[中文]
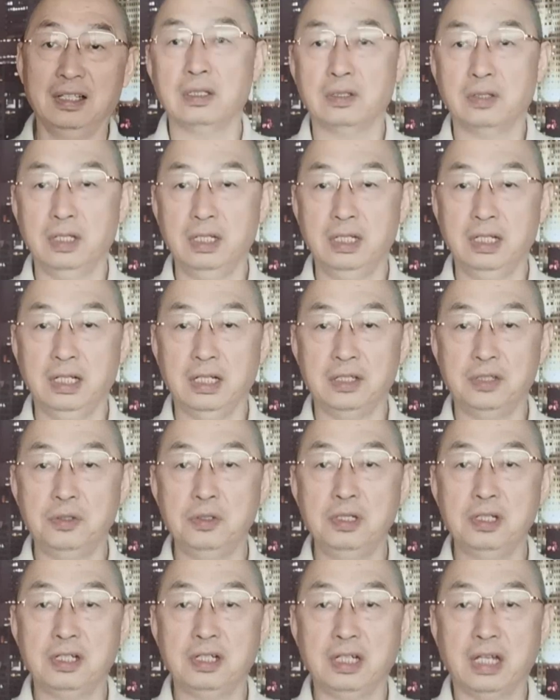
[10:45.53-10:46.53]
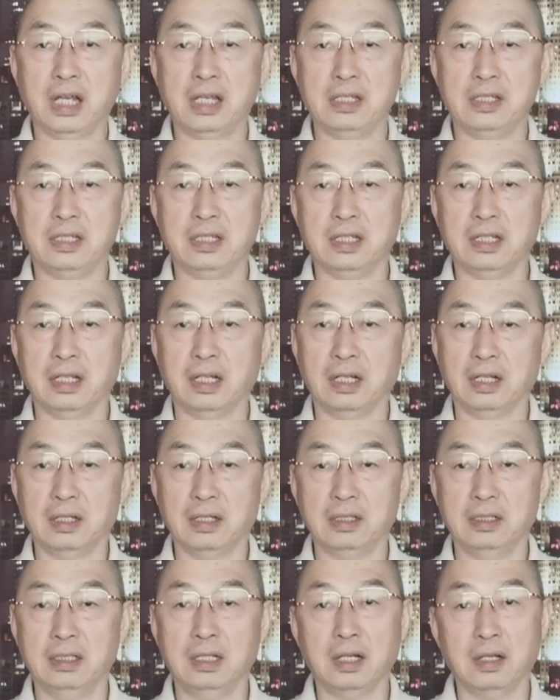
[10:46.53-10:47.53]
所以这个军事演习
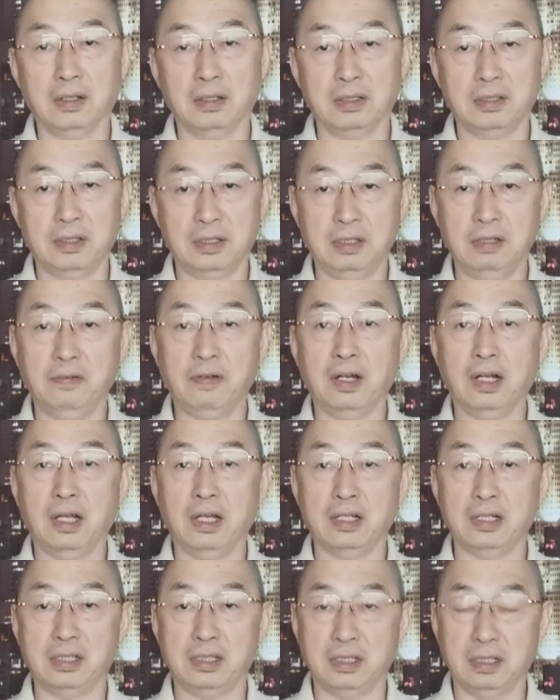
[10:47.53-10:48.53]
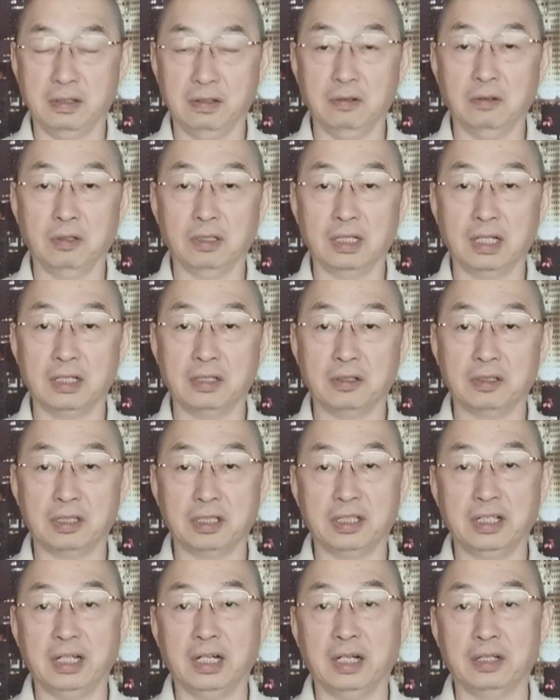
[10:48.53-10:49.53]
呢，让西方来形容呢就
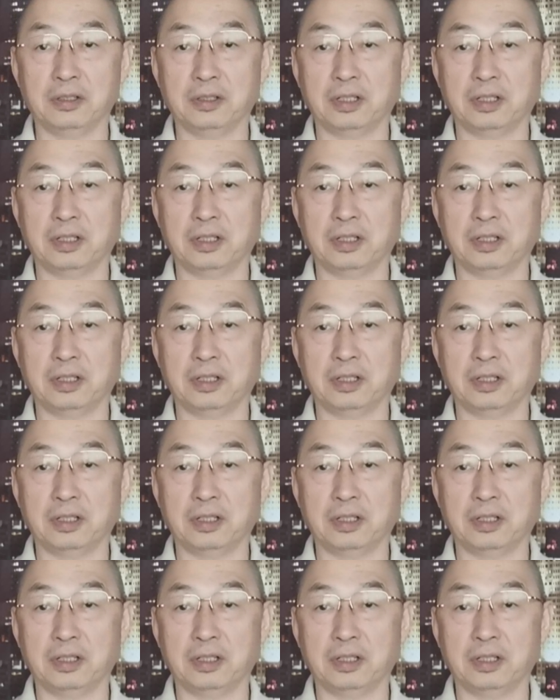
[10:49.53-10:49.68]
是这样，